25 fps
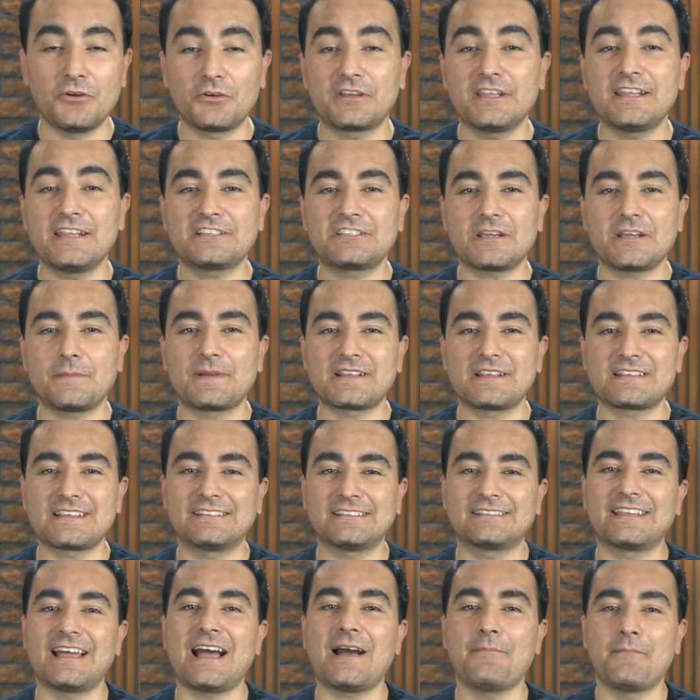E eu queria te
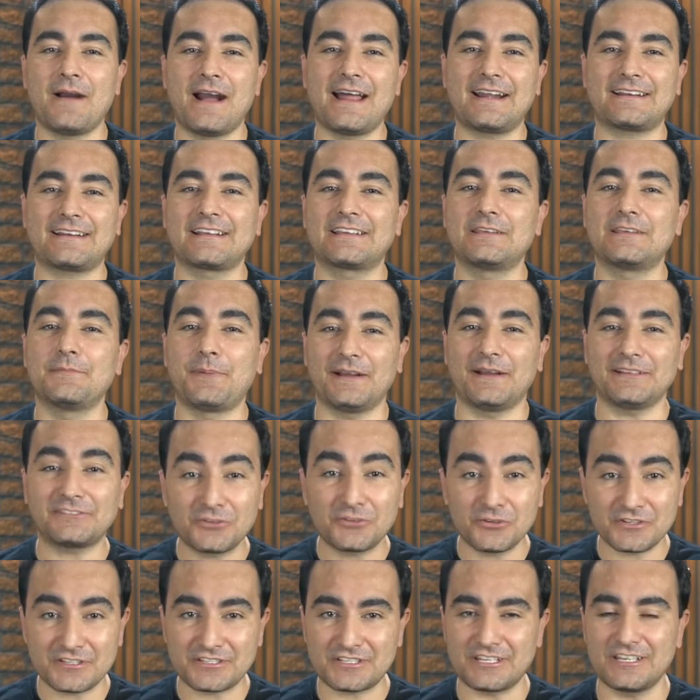apresentar a marca que
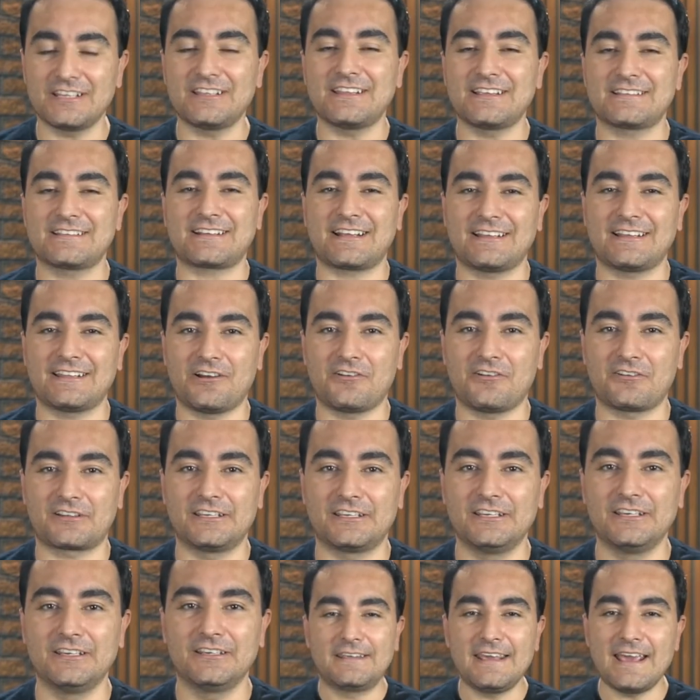patrocina esse canal
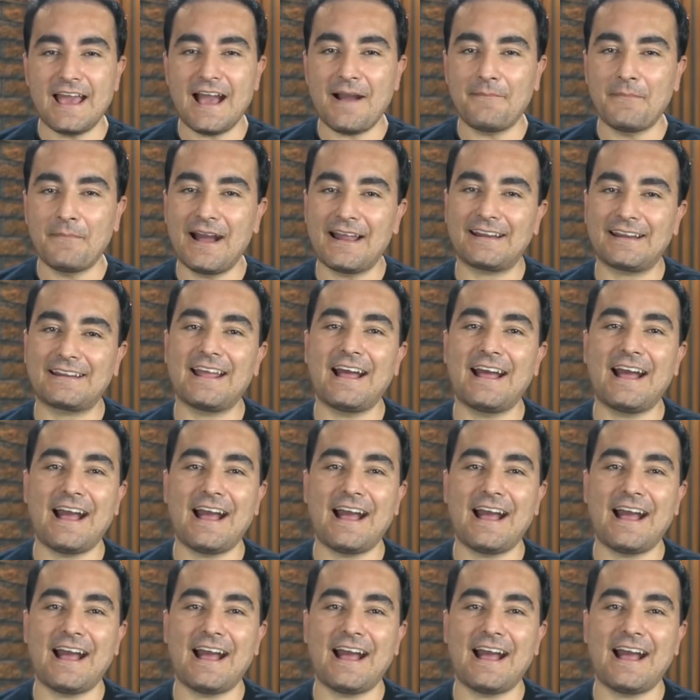aqui, que é a marca